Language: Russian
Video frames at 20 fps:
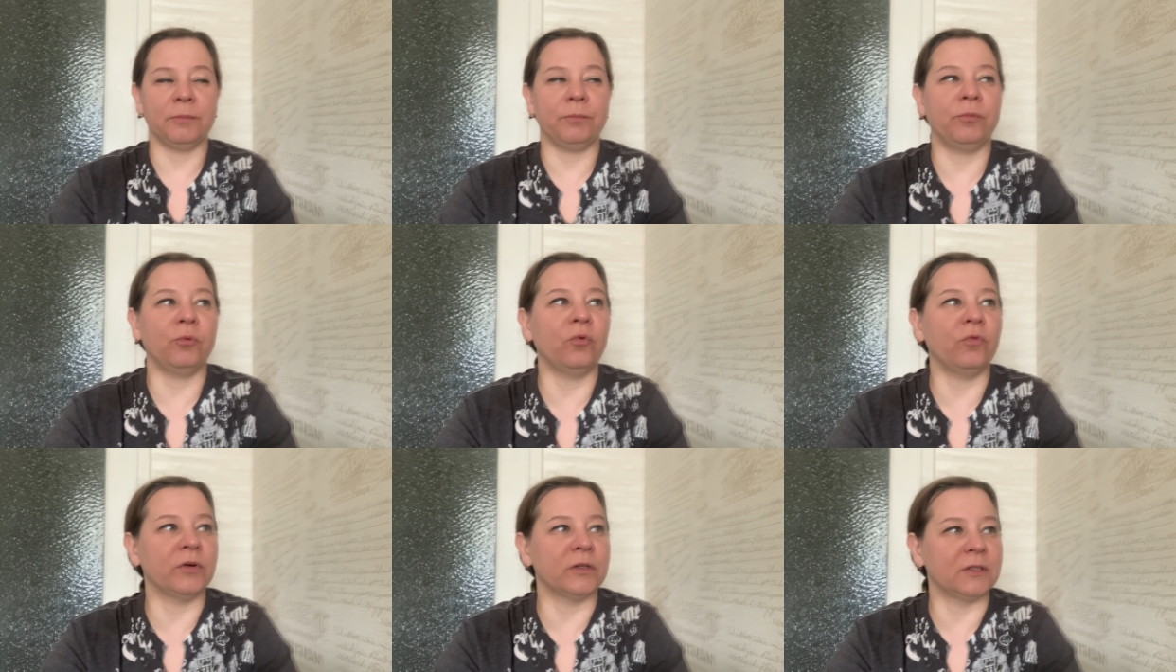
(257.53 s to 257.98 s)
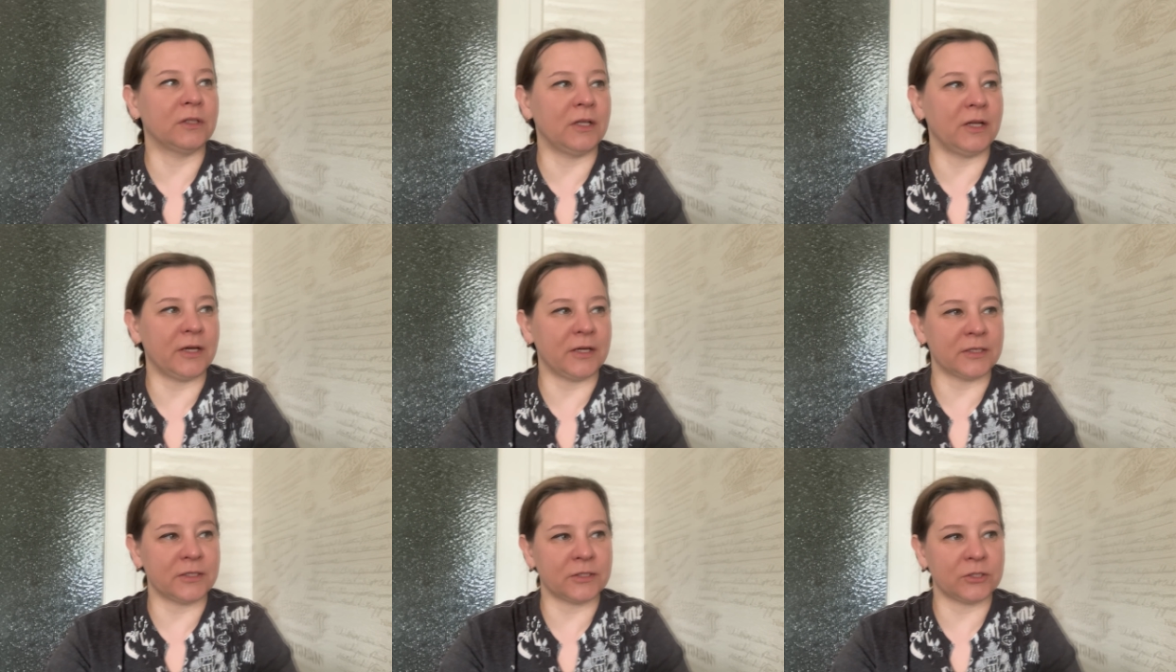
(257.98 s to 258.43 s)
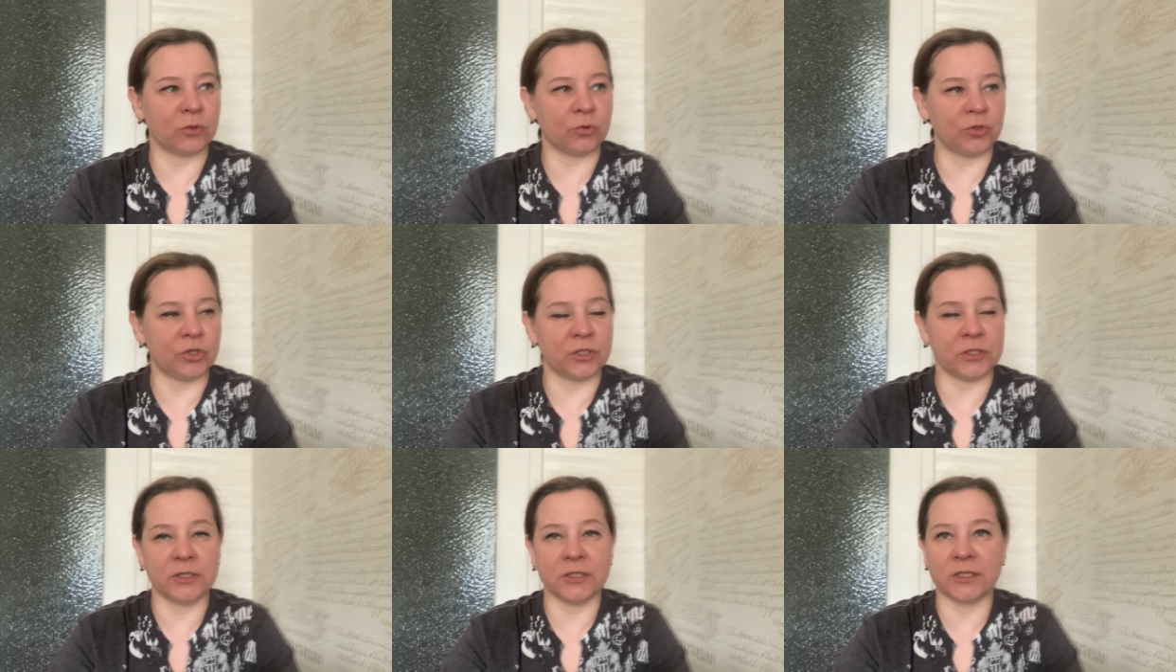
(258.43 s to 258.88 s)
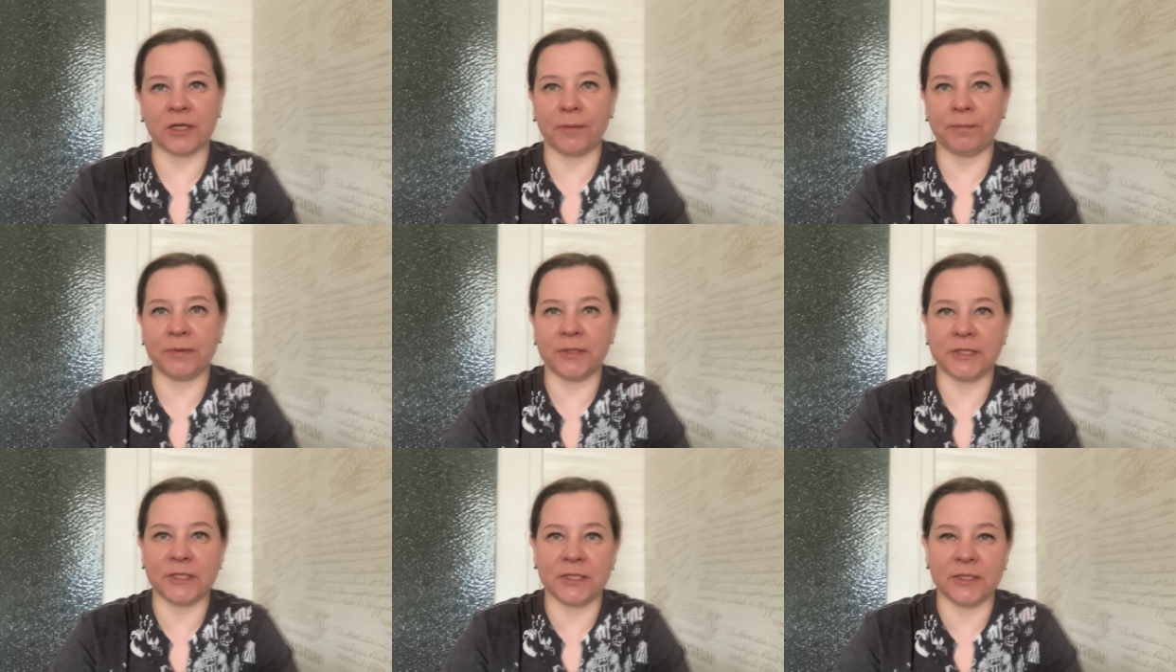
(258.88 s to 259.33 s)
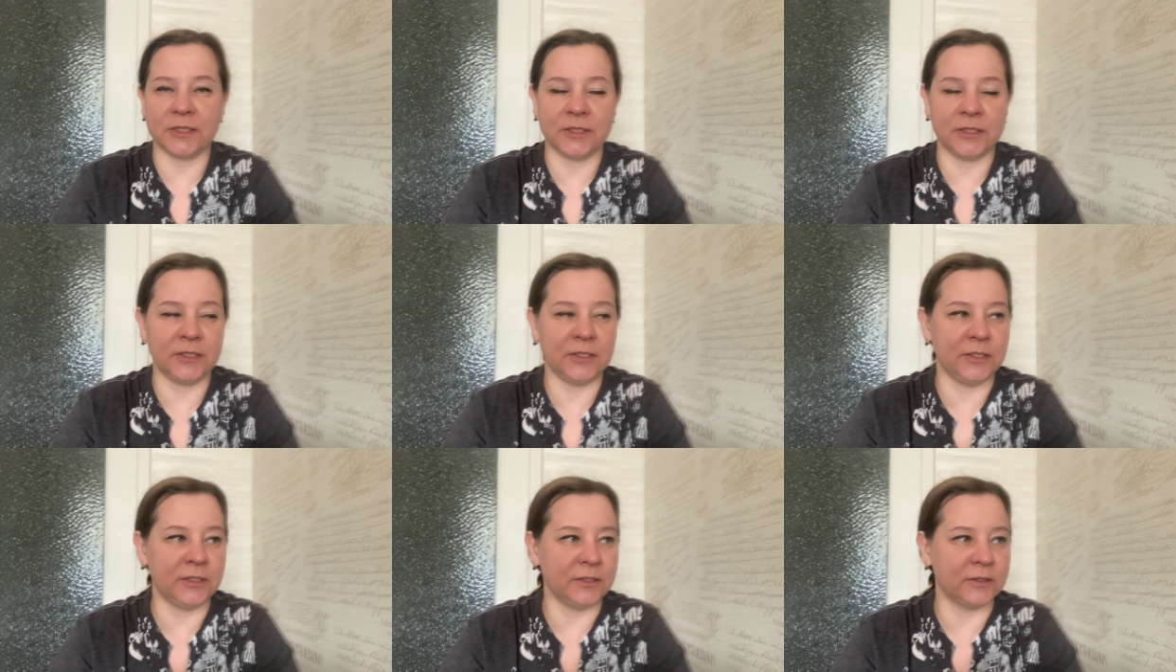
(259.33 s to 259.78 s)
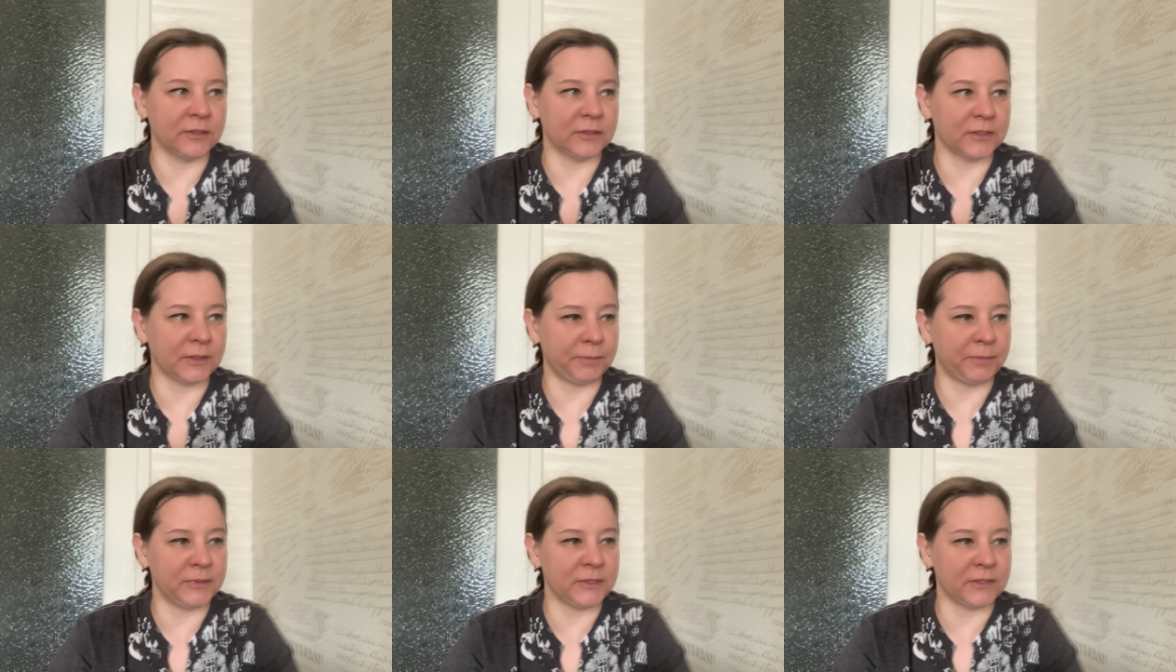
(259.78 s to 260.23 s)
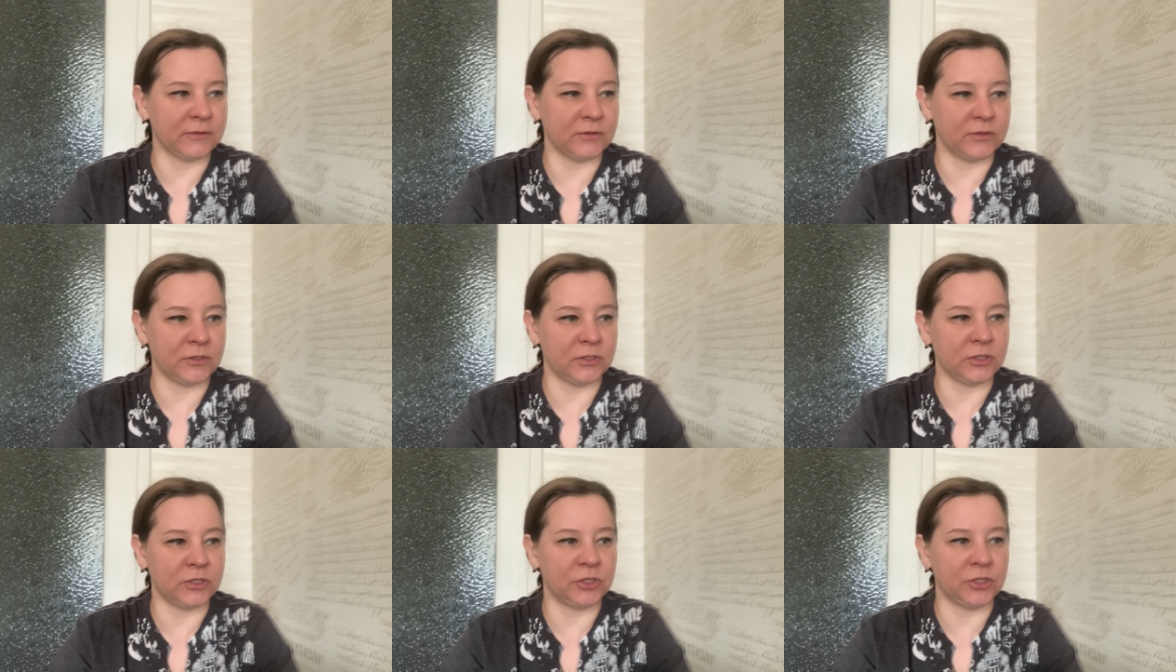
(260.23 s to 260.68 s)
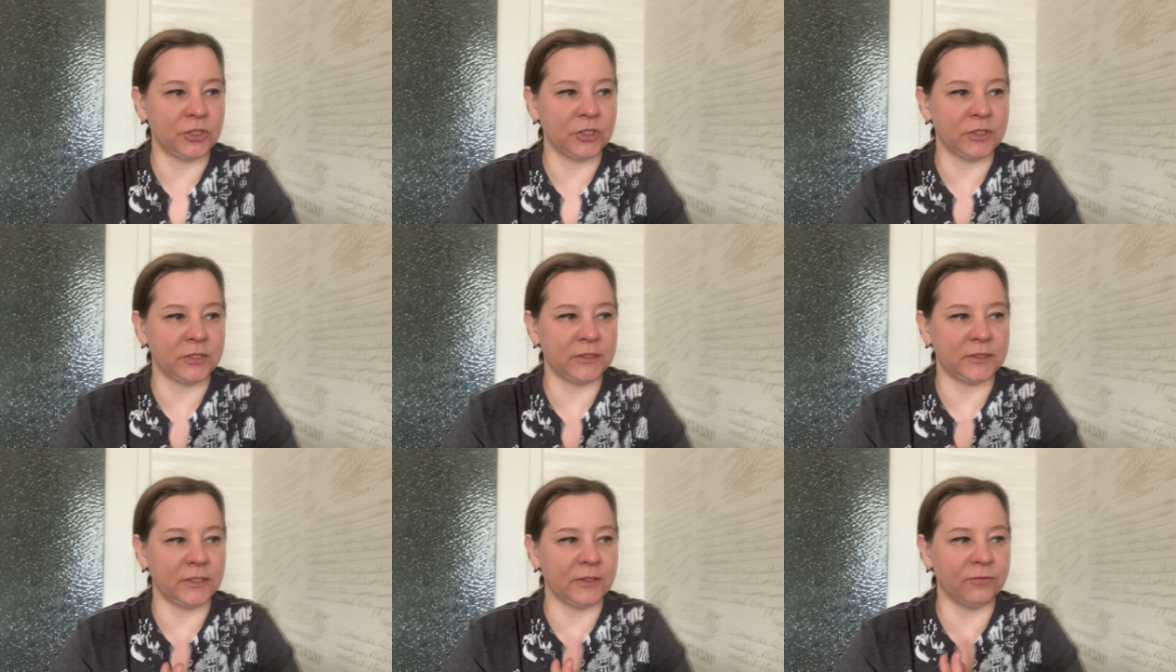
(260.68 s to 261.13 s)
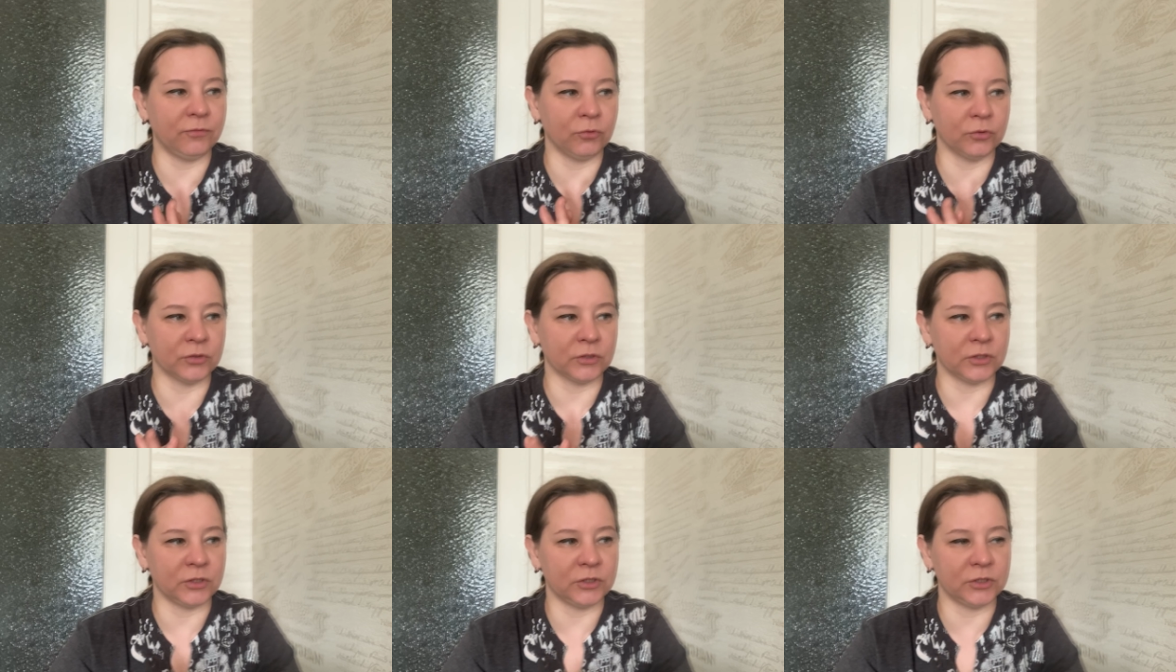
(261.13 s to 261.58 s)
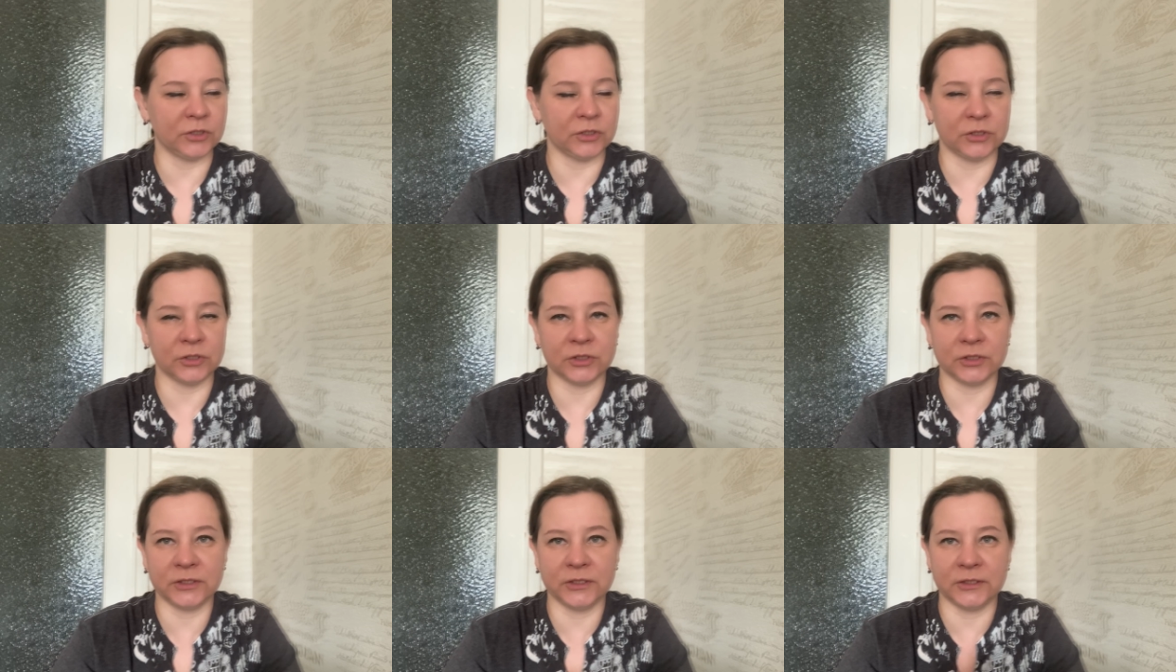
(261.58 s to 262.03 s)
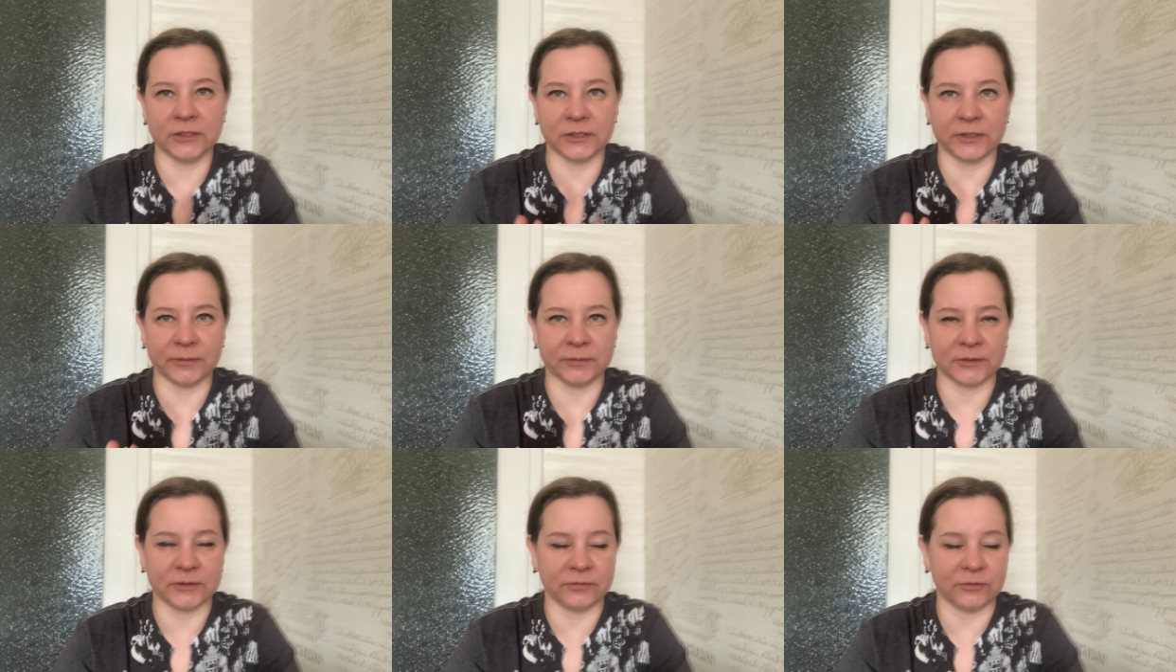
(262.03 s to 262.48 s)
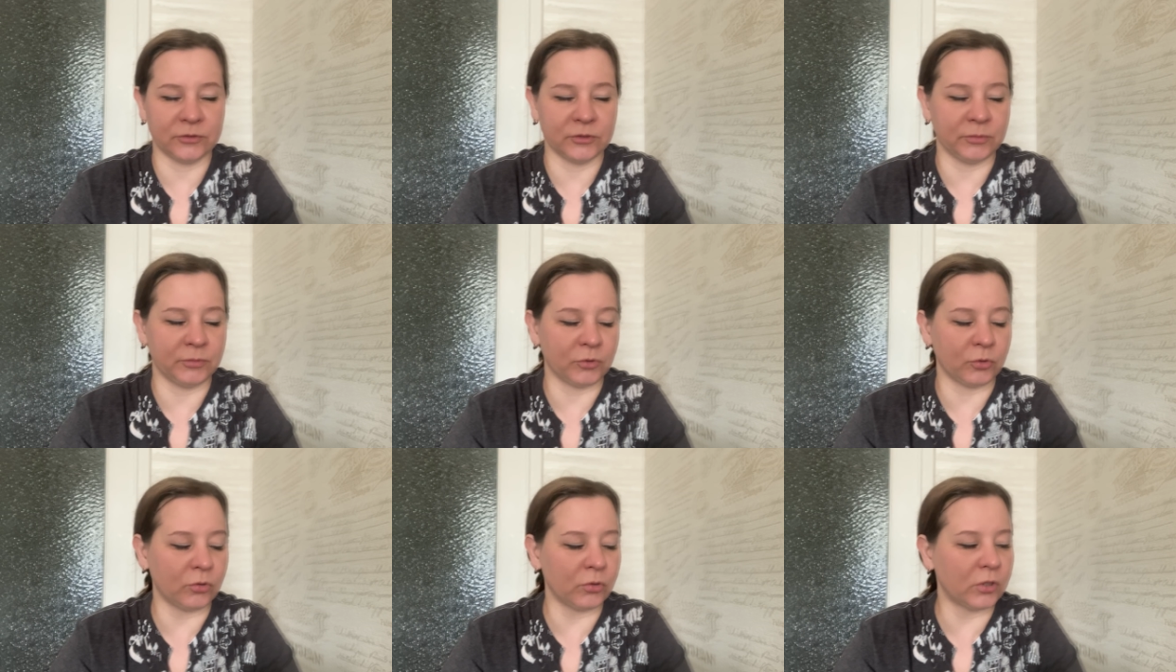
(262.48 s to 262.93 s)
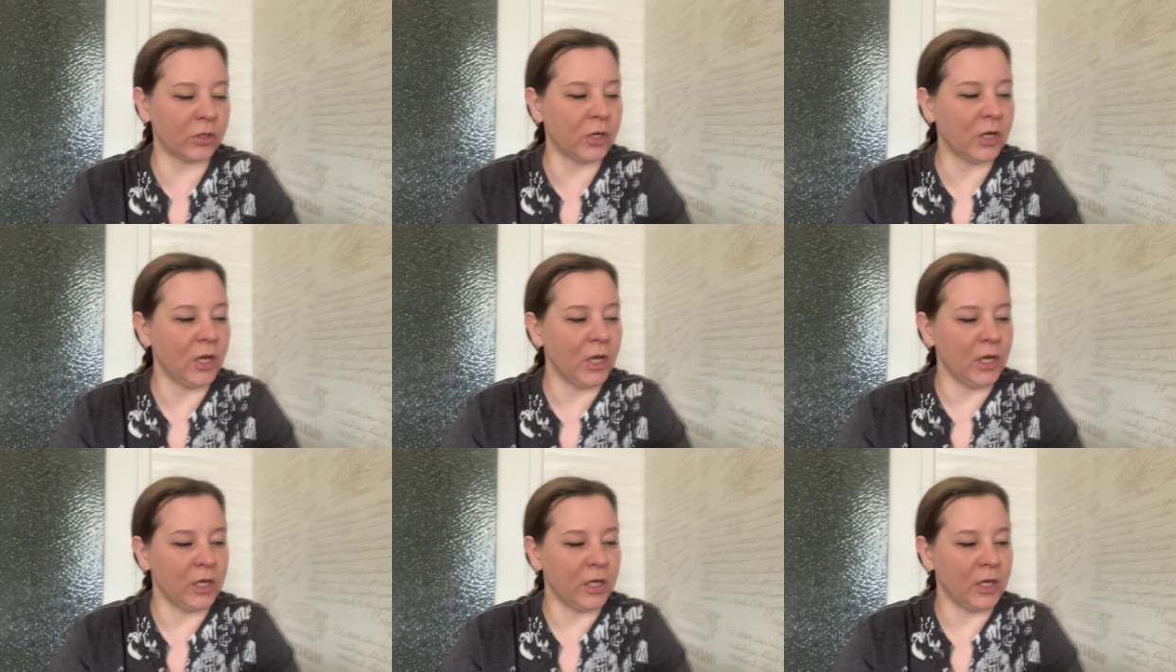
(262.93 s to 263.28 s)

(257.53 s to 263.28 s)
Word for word: повод для срочной записи и записывайтесь через телефон и ждите там свой номерок.